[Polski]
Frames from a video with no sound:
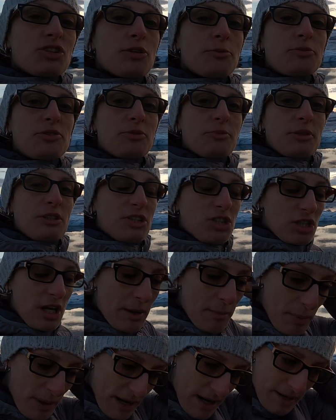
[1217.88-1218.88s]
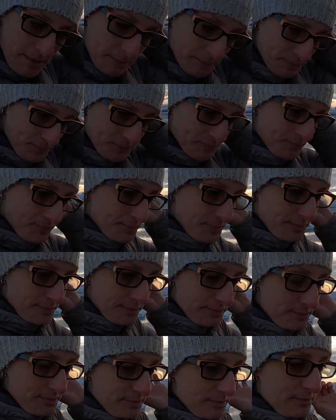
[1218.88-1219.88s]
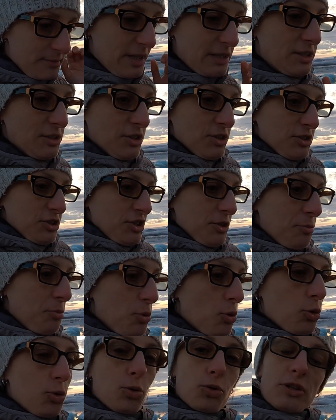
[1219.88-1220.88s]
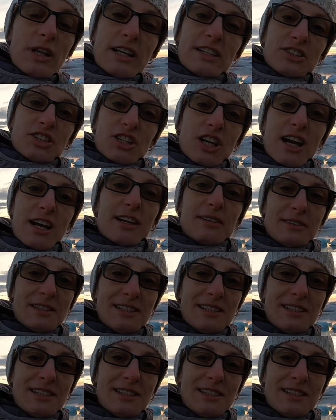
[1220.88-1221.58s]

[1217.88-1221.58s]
dobrze mieć czapkę, ciepłą kurteczkę.